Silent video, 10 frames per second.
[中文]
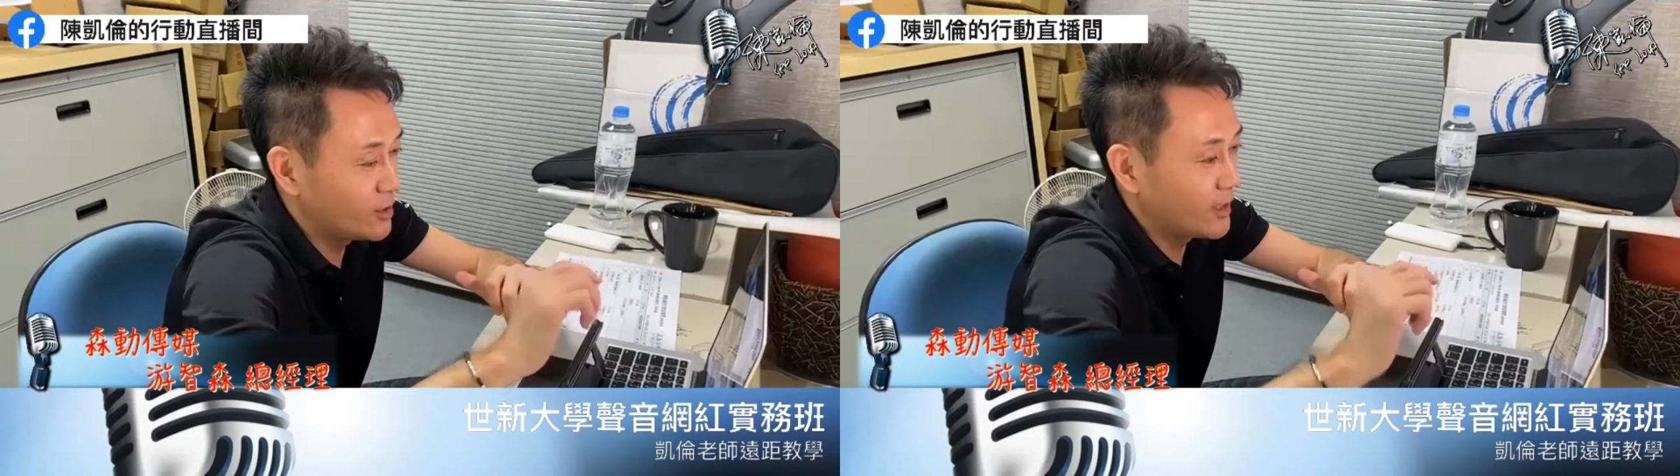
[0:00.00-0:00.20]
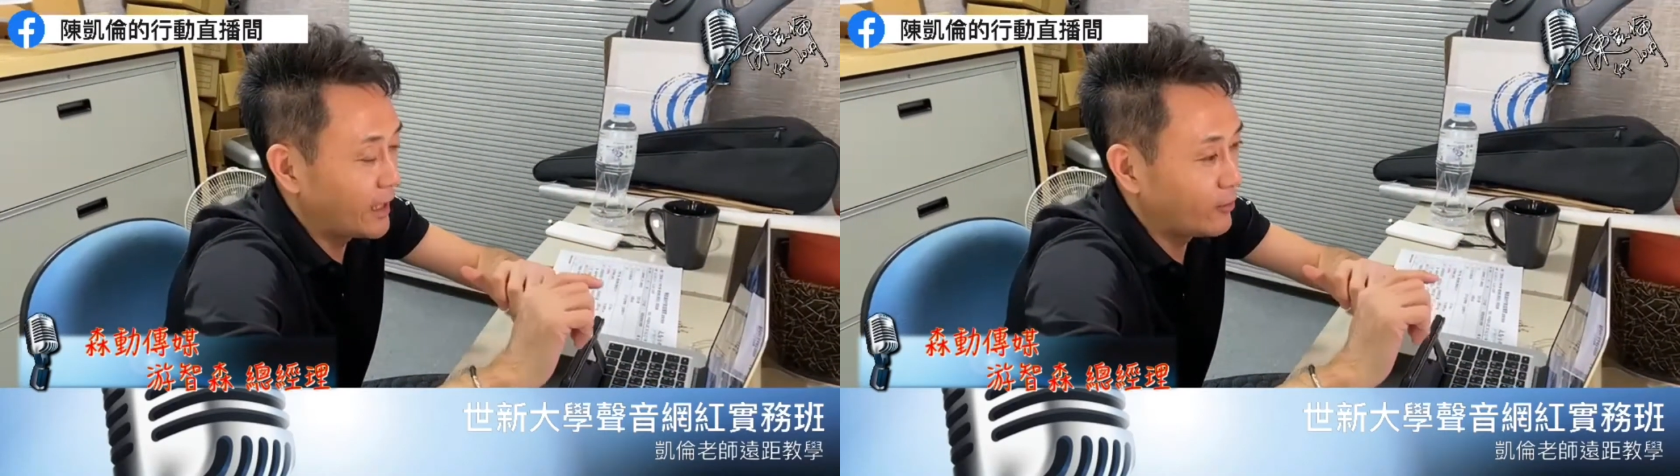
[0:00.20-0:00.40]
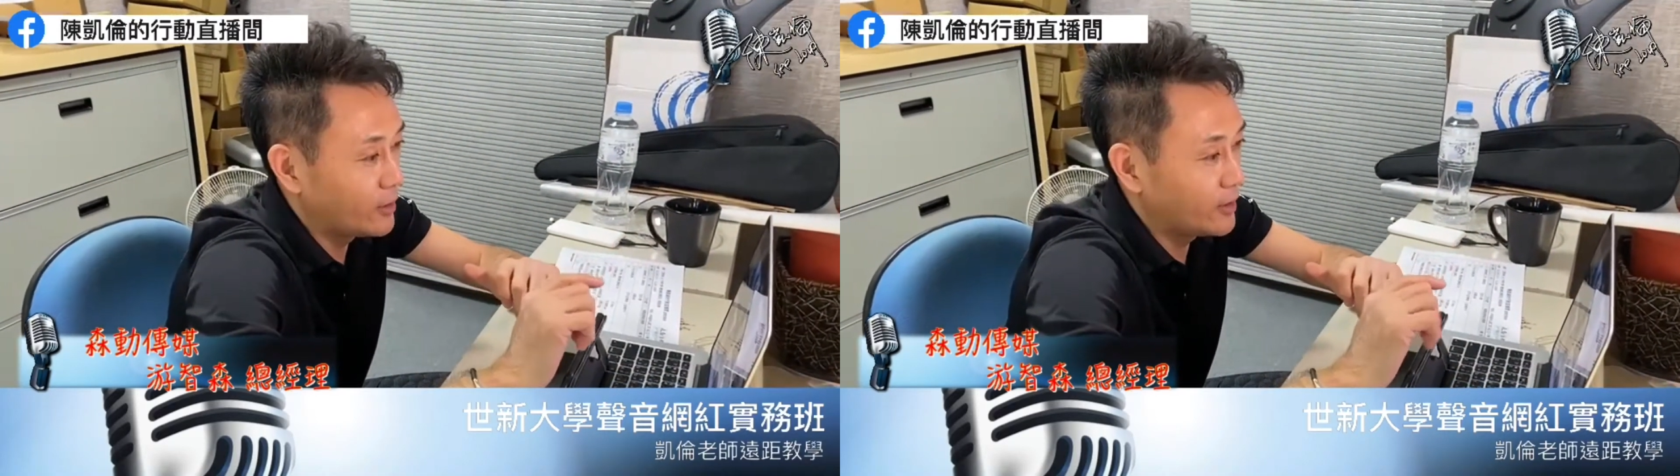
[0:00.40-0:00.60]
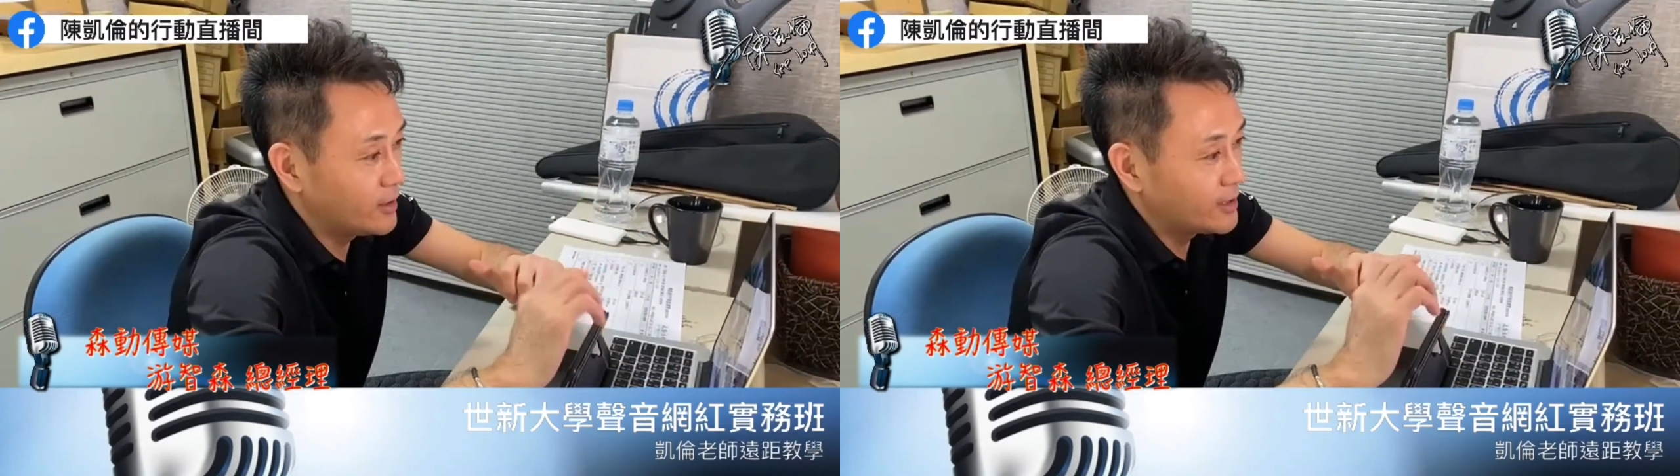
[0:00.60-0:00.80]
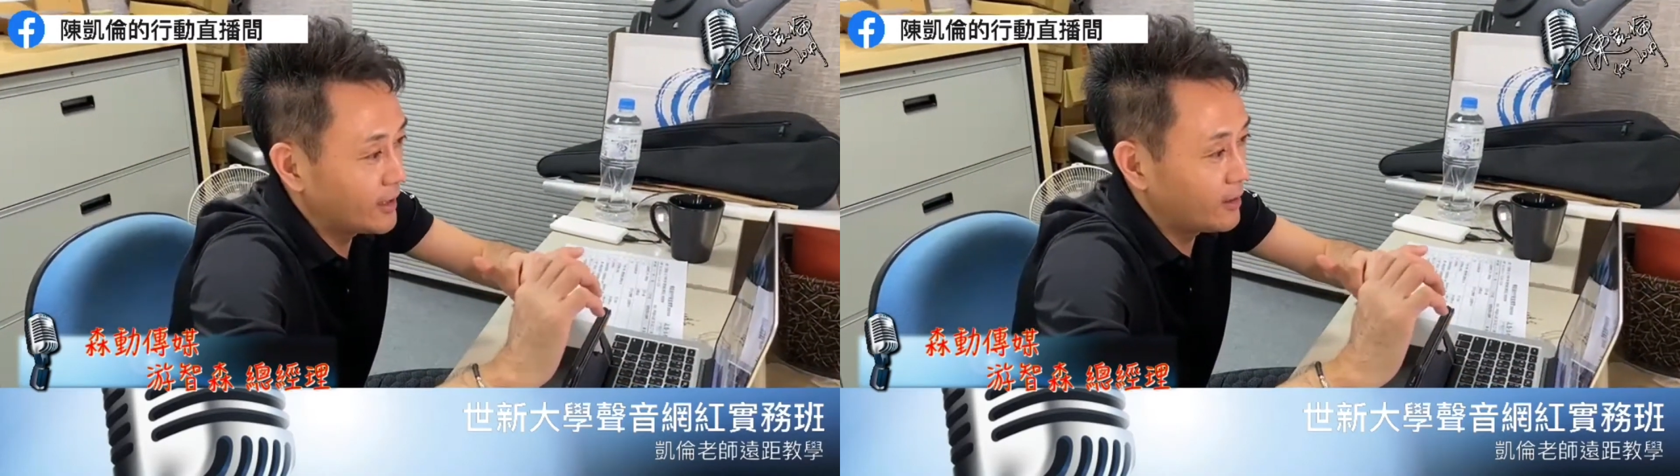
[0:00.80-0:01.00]
就像凯
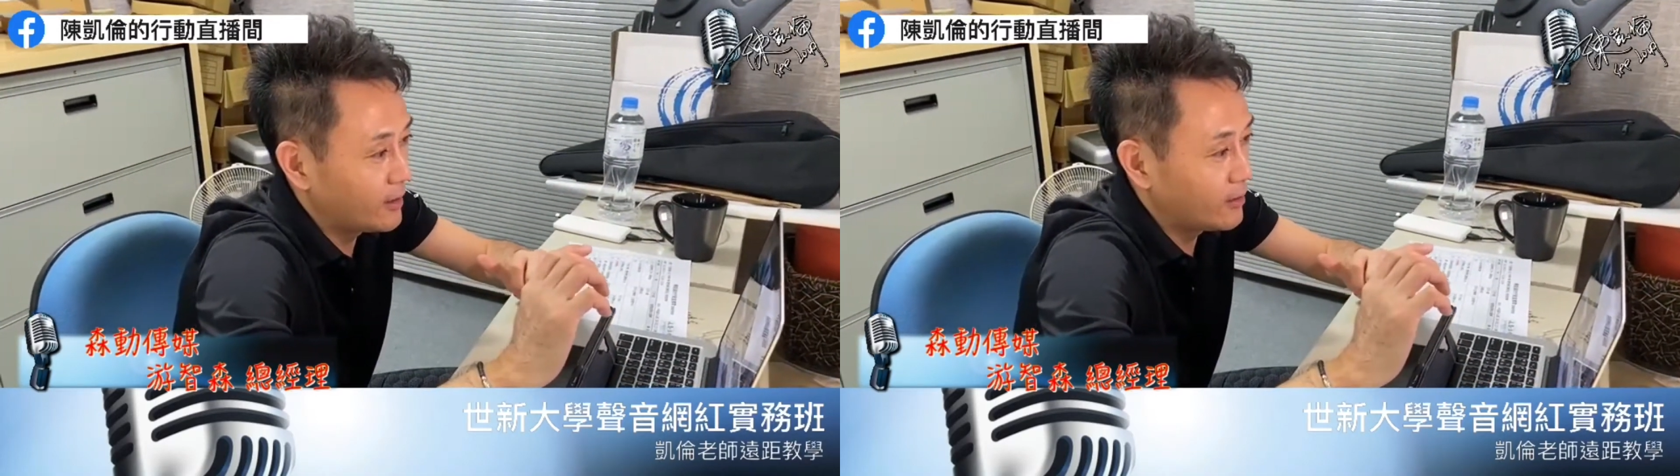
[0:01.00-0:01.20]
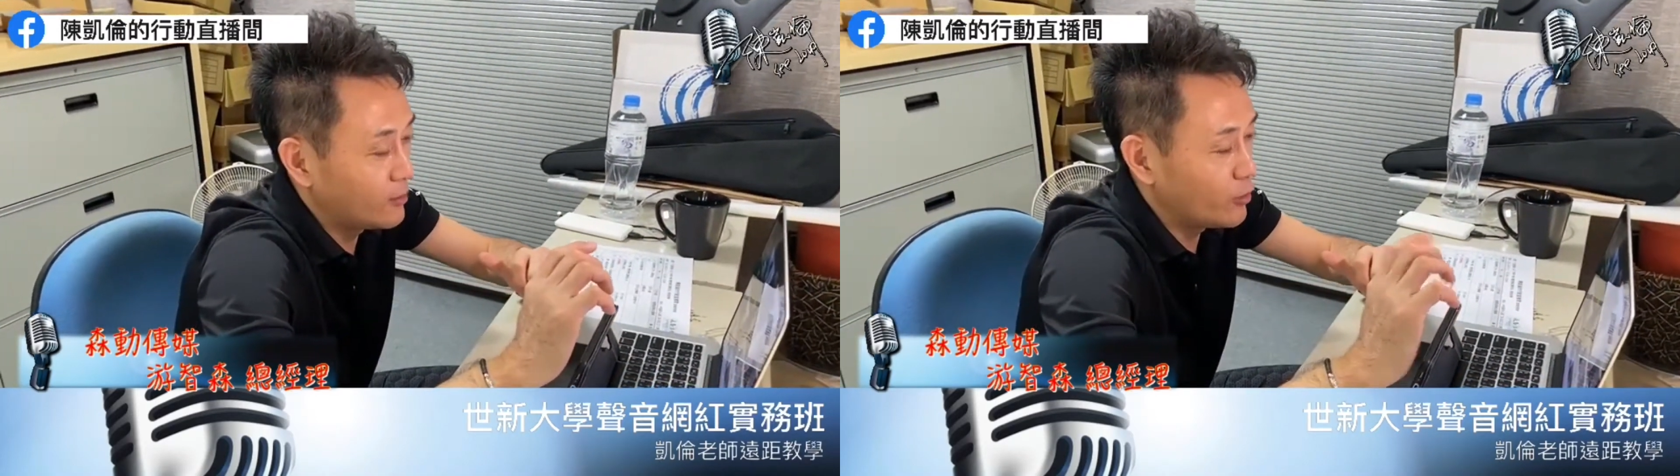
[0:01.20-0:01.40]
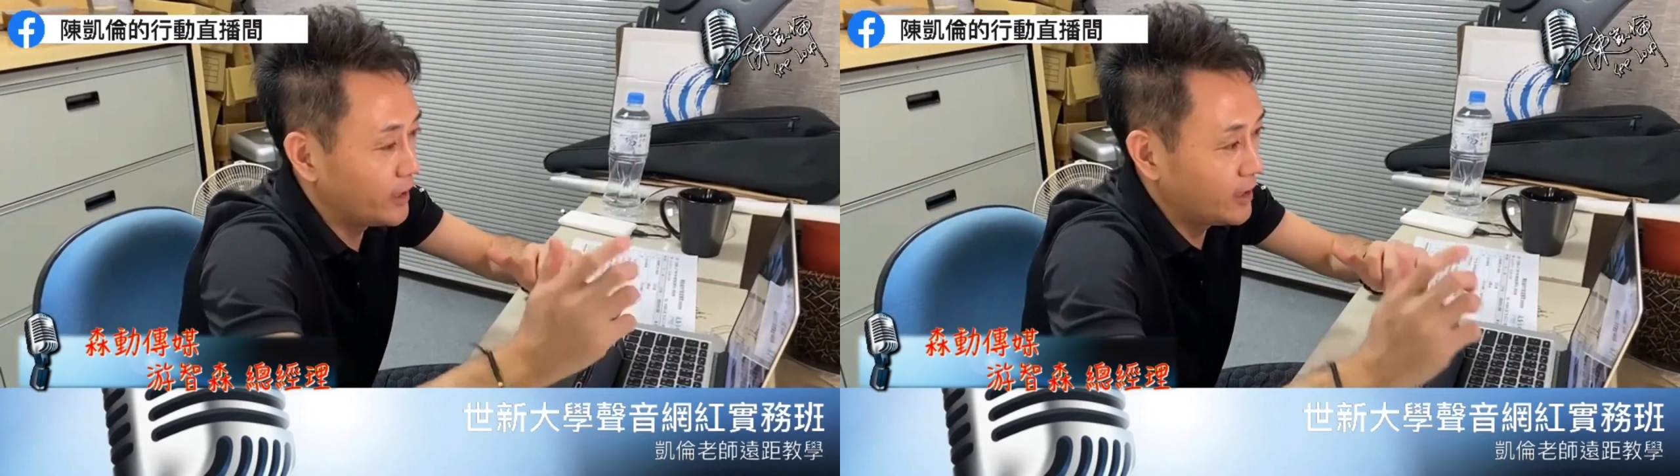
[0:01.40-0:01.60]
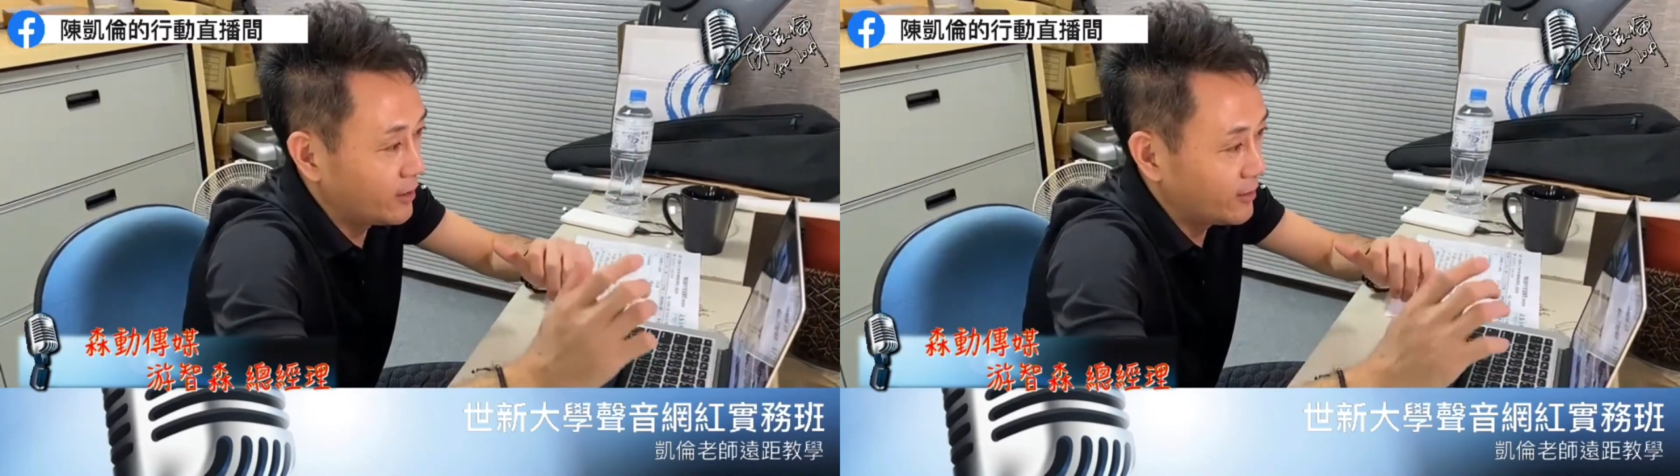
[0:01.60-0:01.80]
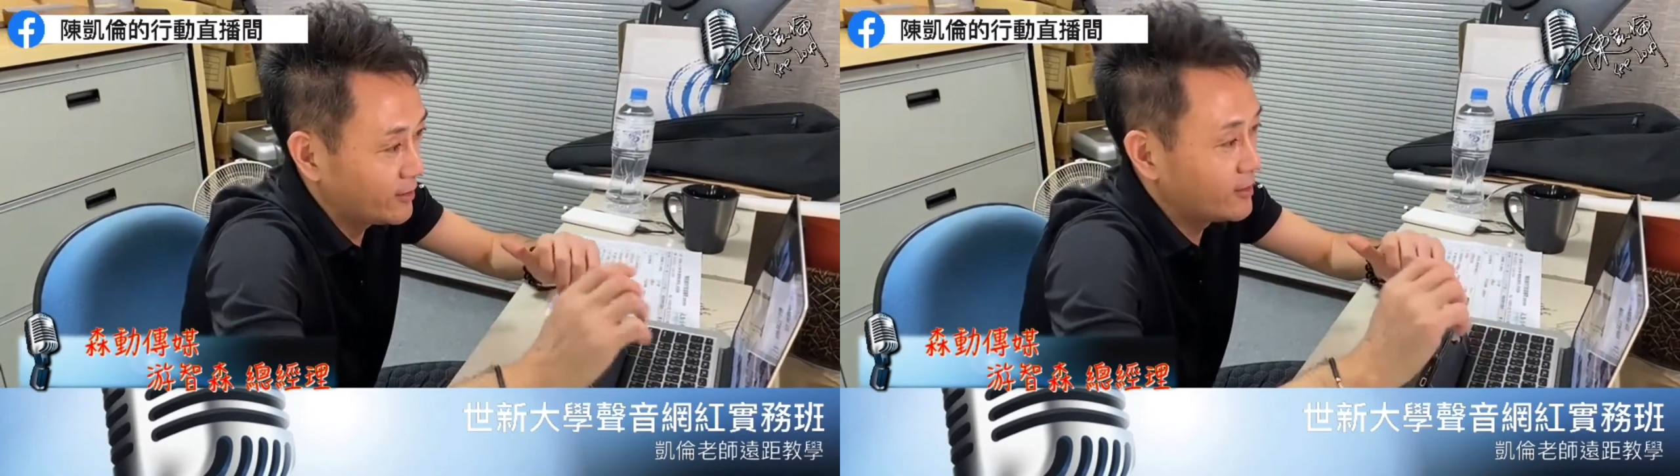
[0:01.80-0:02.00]
伦哥，你在
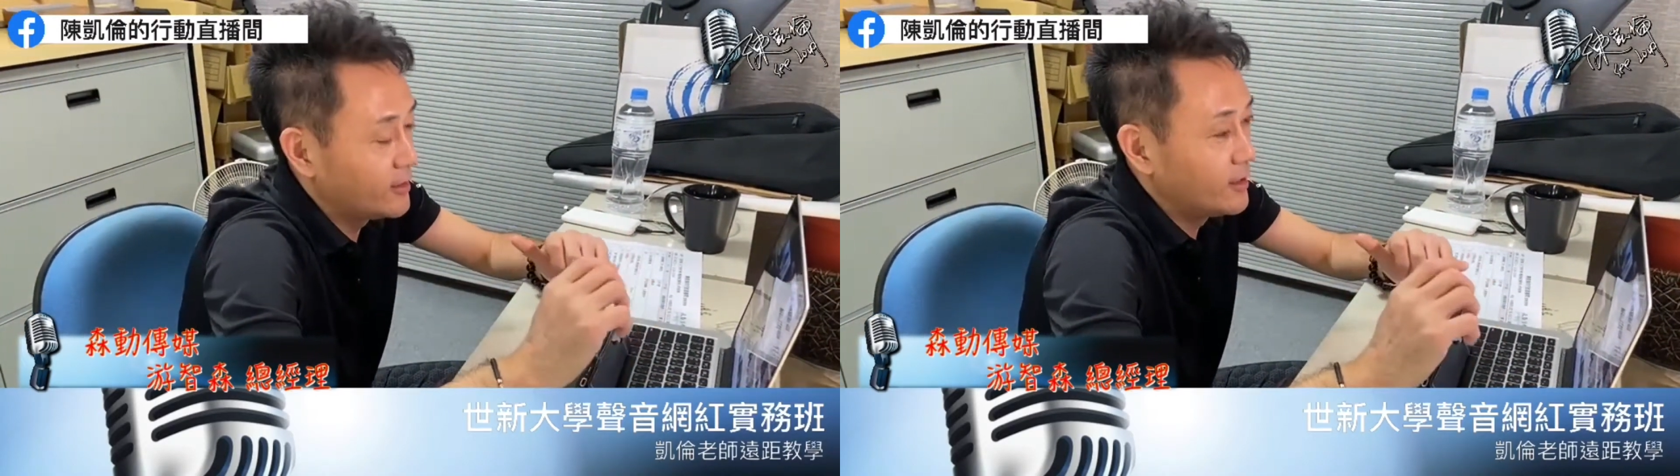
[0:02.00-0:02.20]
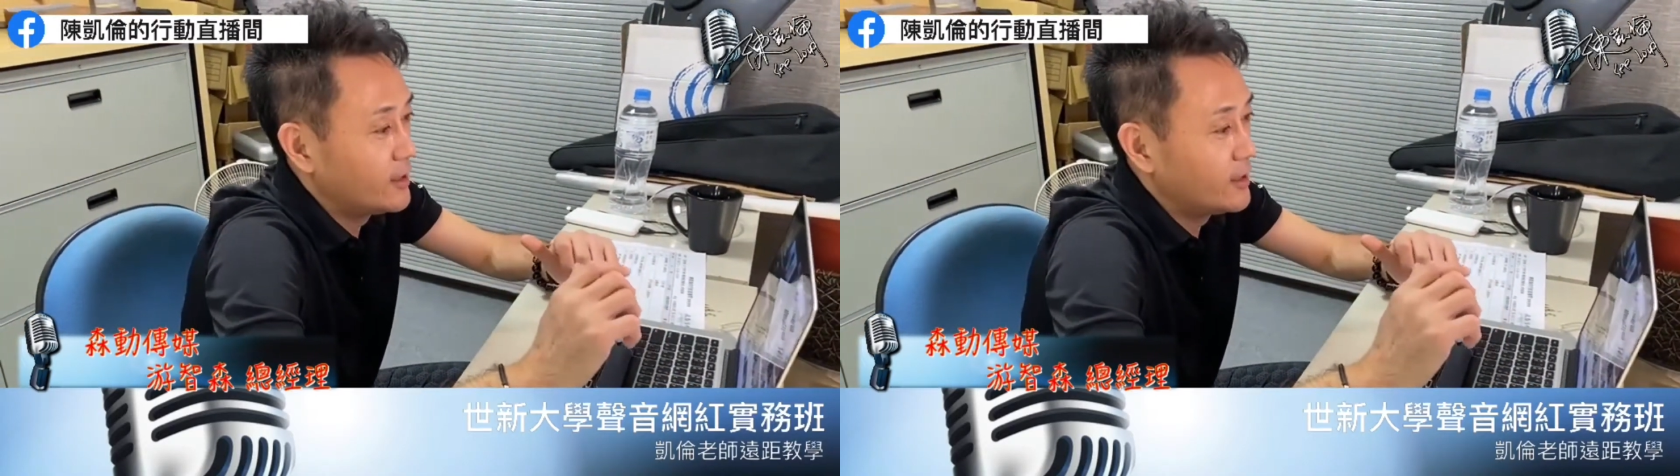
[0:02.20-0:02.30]
radio，